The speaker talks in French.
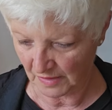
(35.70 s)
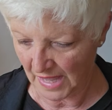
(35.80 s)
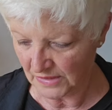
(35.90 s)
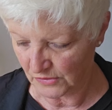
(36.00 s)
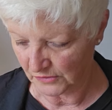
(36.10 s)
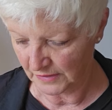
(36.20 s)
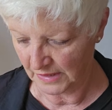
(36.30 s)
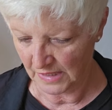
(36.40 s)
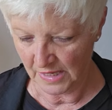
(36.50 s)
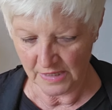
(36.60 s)
Alors,
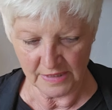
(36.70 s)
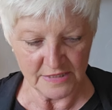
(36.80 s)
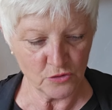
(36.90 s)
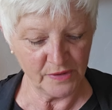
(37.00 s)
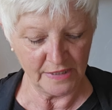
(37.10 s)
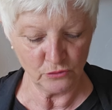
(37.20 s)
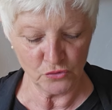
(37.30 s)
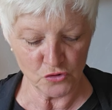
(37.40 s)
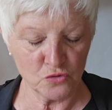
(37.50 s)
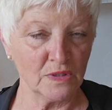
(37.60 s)
qu'est-ce qu'on a
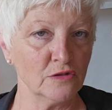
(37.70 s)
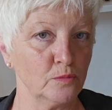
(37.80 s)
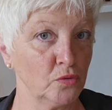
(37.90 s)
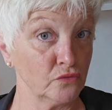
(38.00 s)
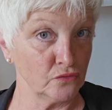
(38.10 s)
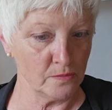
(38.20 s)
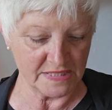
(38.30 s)
tout de suite pour vous,